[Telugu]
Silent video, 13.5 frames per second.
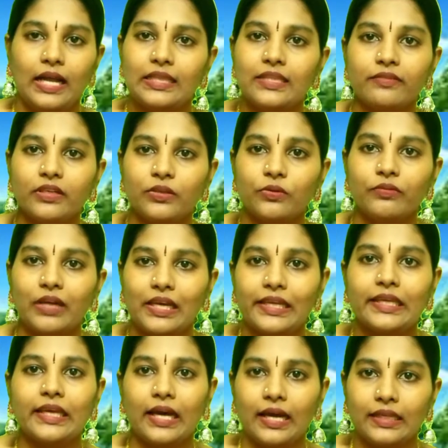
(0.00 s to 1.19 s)
అంతవరకు
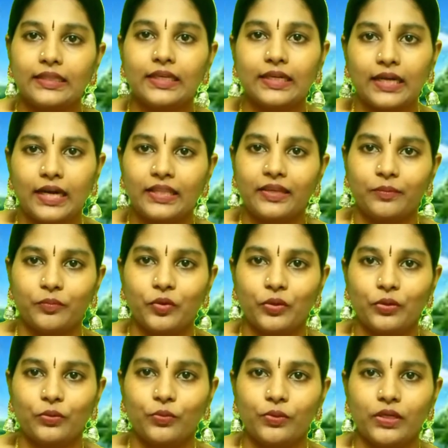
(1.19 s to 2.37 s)
వాళ్ళకి అర్థం కాదేమో
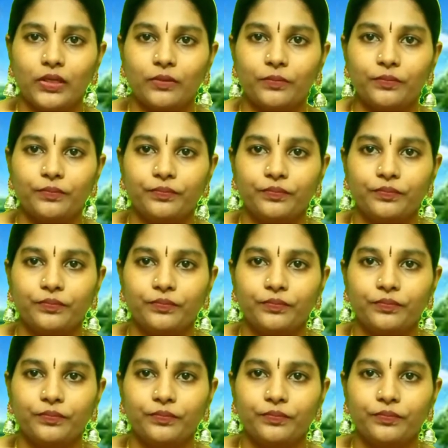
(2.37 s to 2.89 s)
అనుకుంటాను